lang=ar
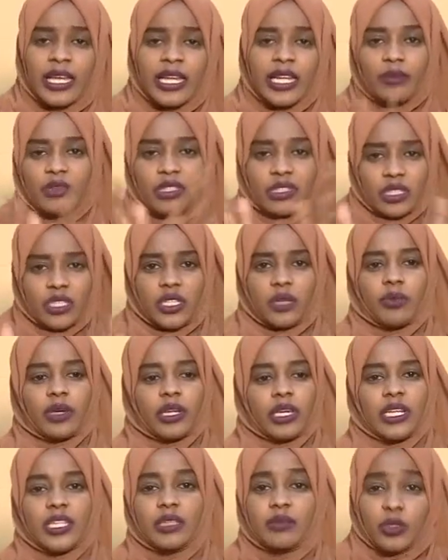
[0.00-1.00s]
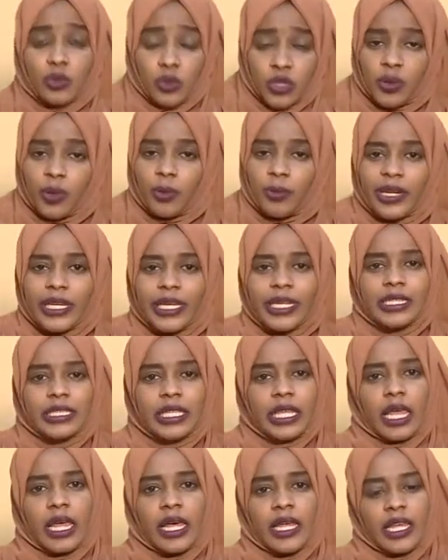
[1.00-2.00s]
لما تجي المرحله دي ما تدور مرحله
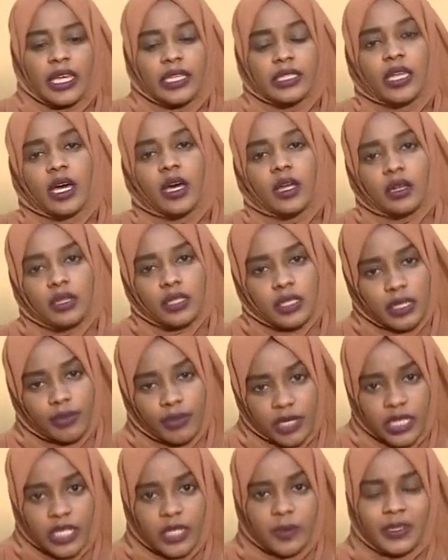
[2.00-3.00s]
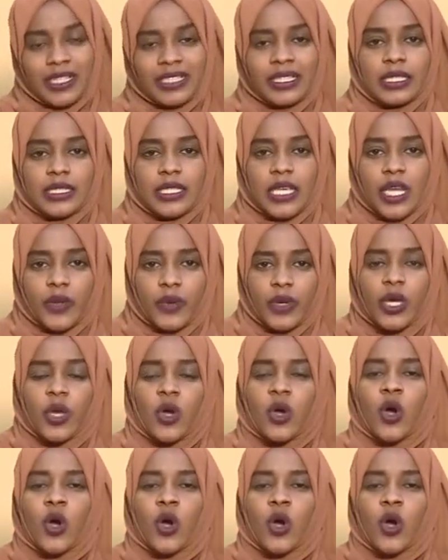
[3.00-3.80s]
انتقاليه انت خلصت المرحله بتاعت الثانوي